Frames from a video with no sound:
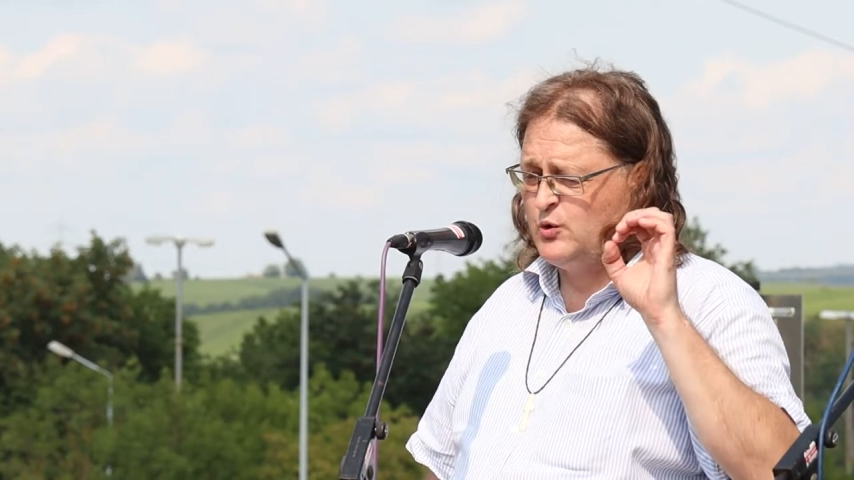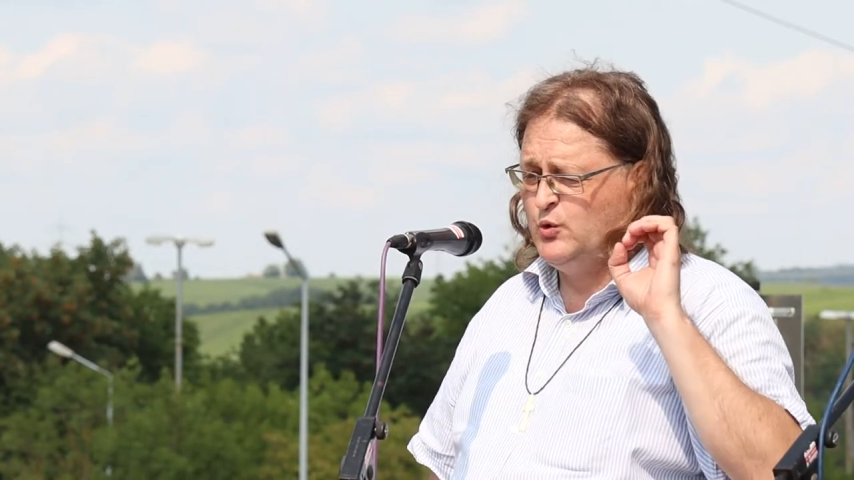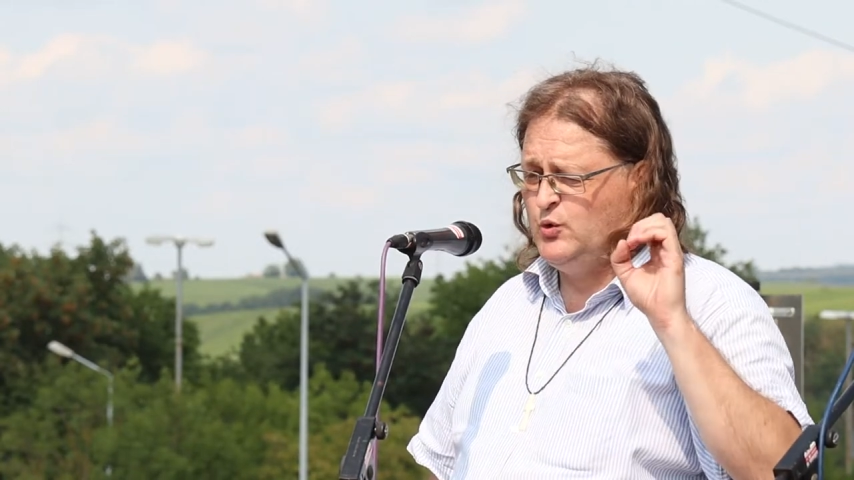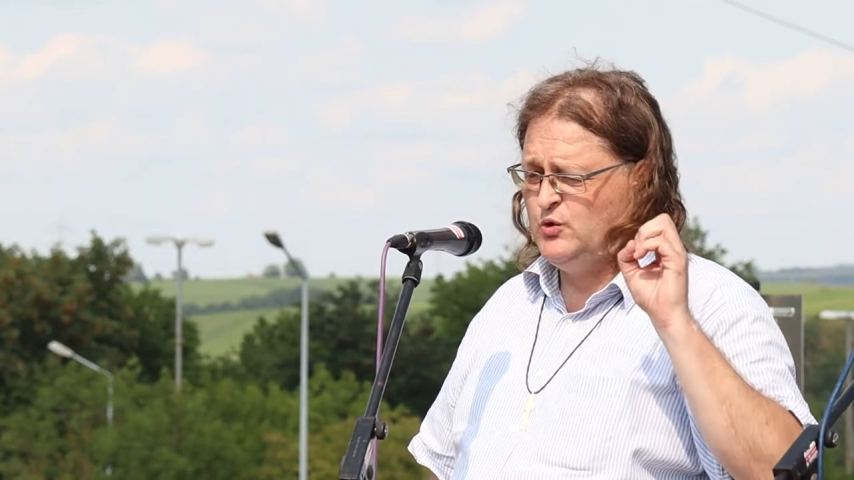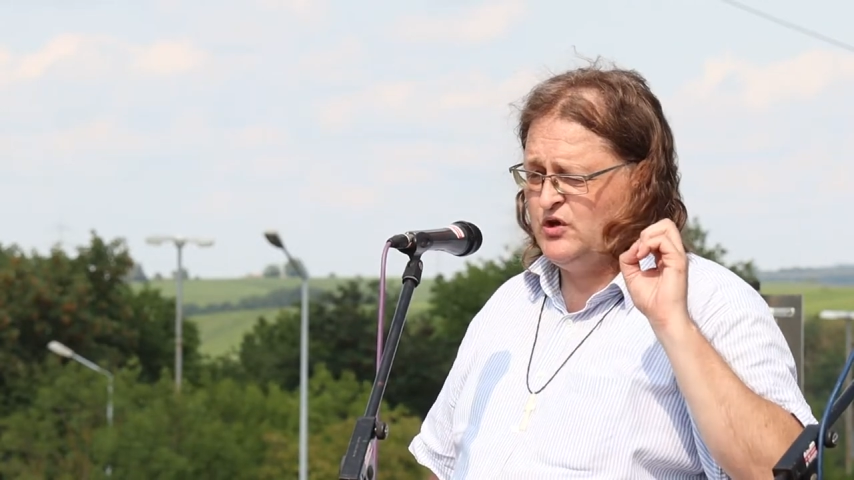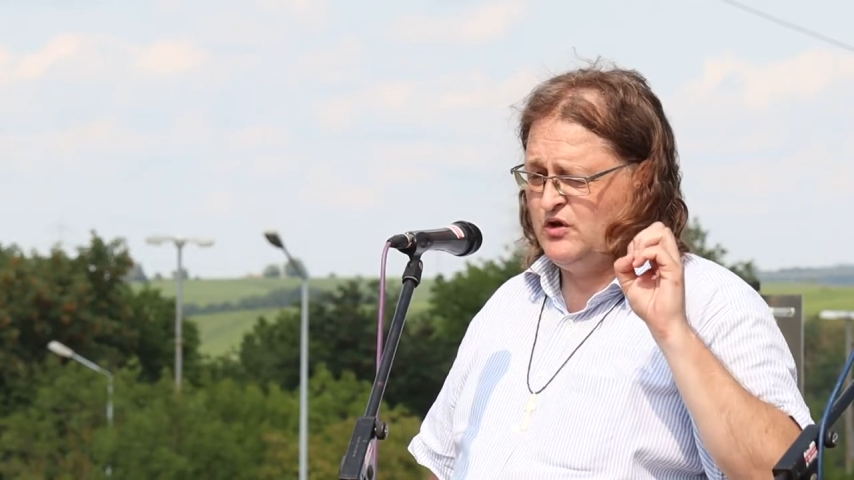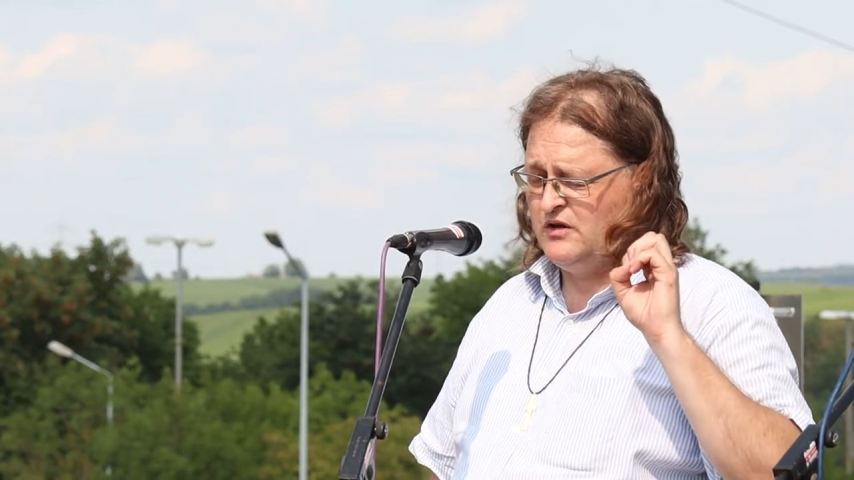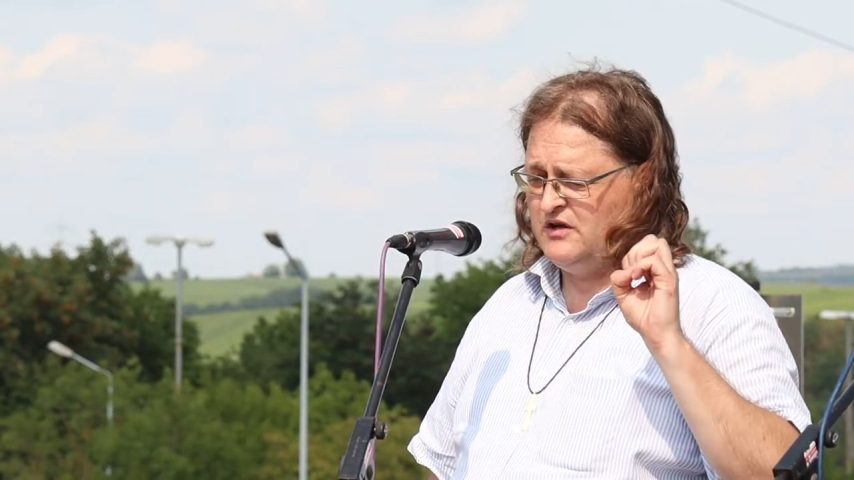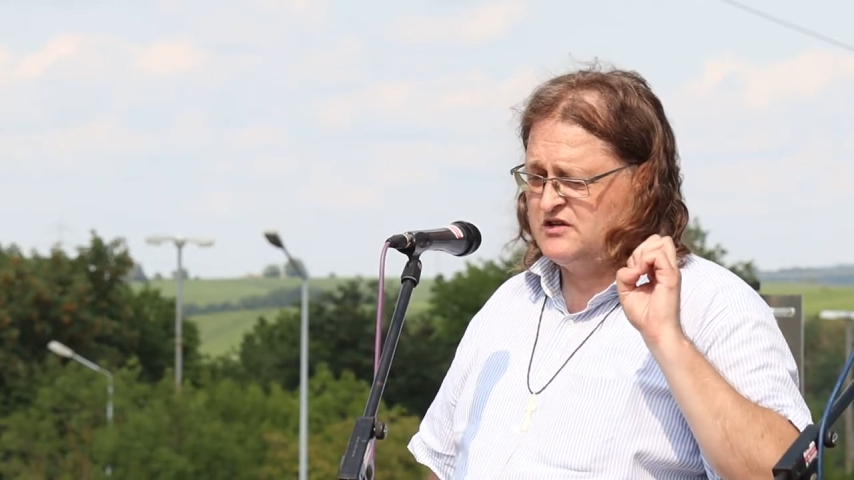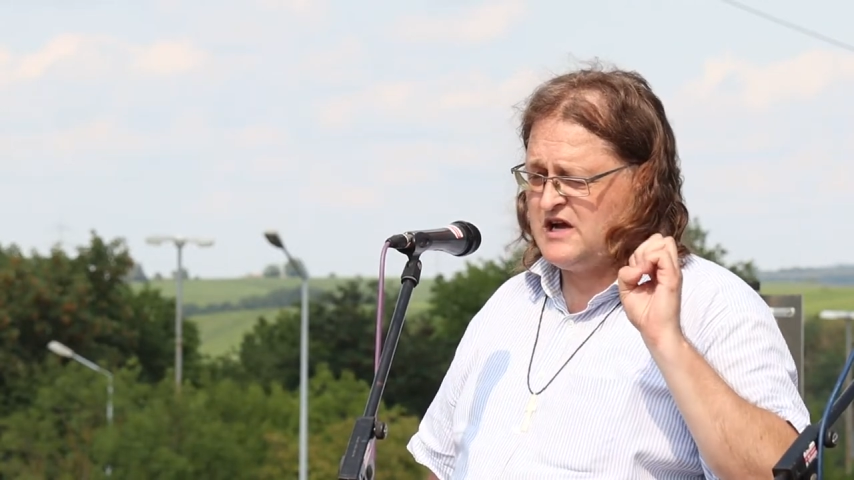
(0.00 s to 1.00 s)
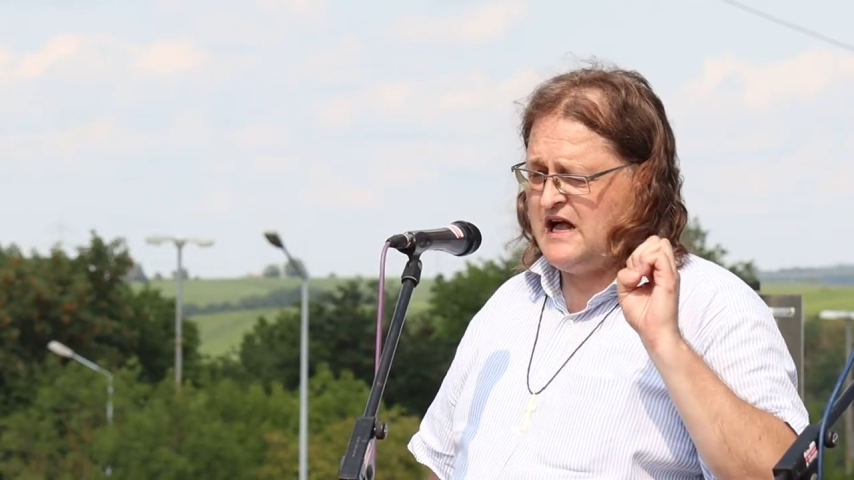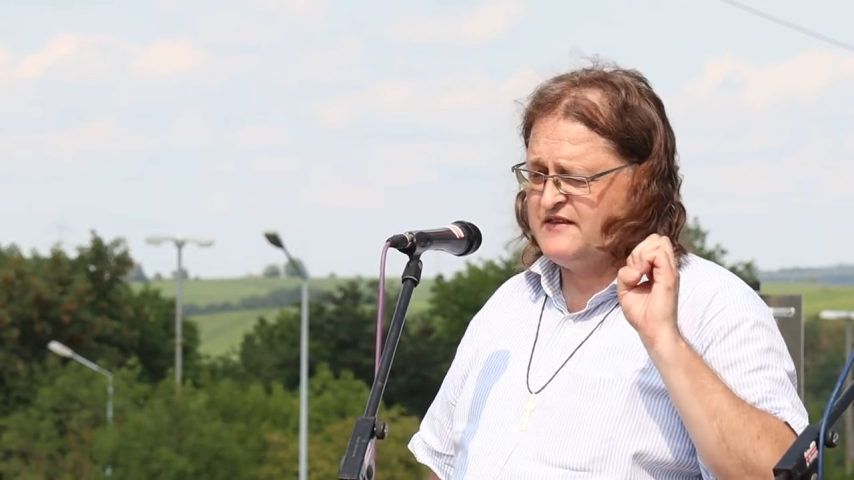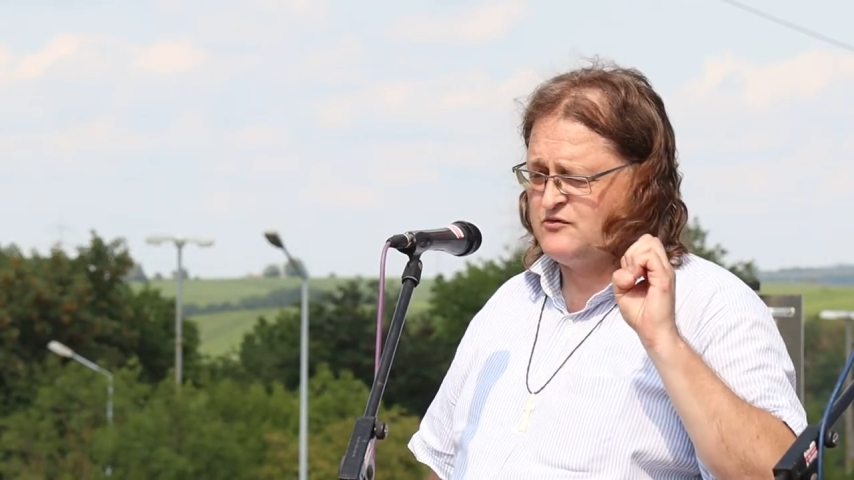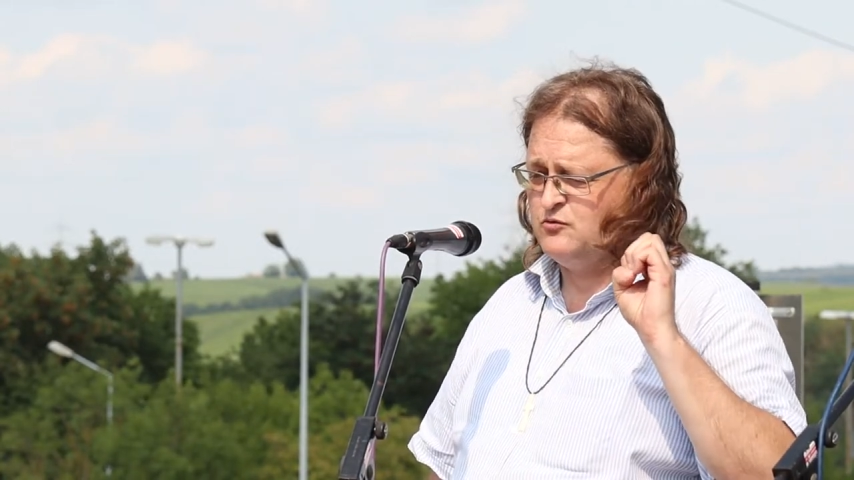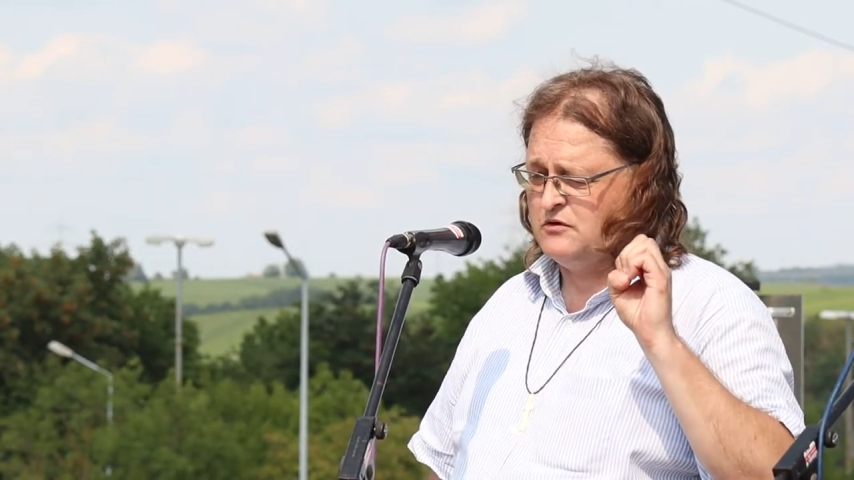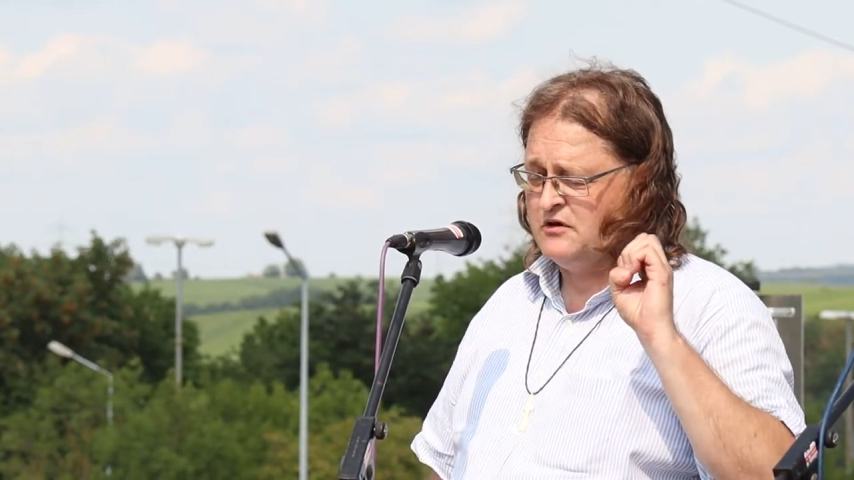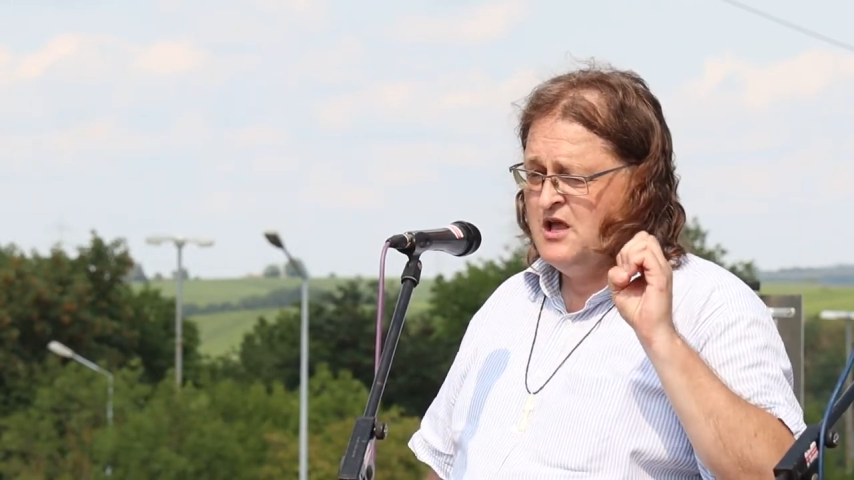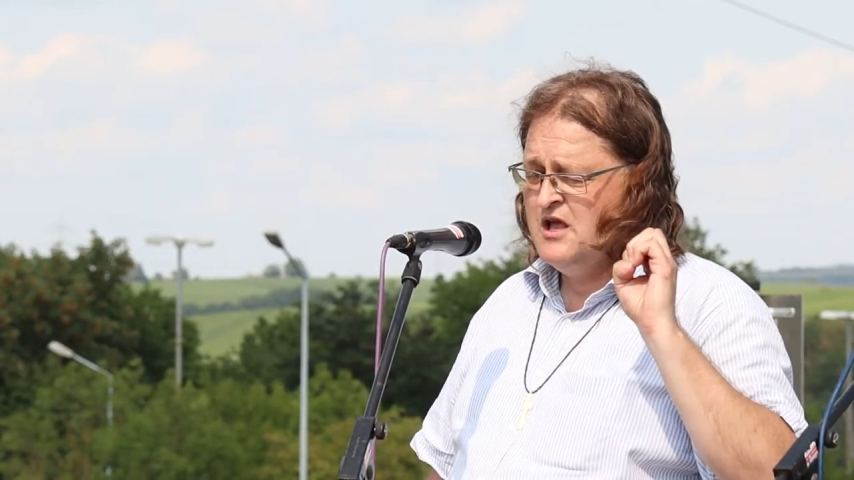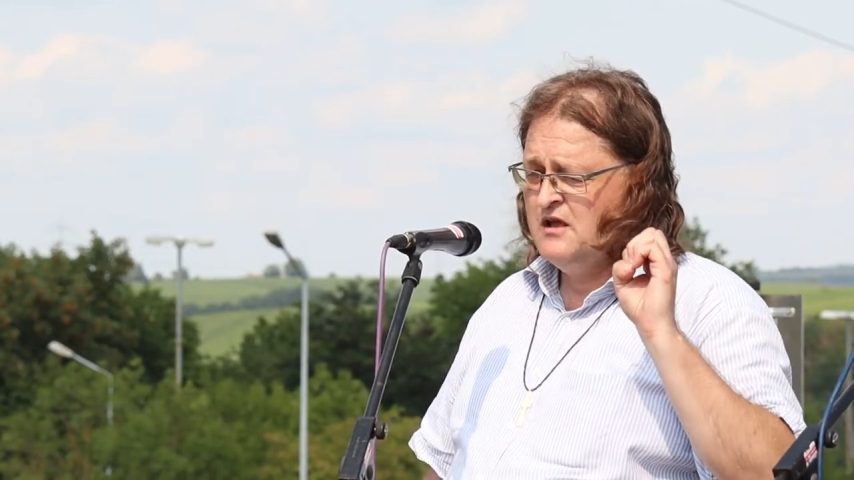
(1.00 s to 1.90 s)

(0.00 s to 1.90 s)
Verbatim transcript: Grünen in Karlsruhe.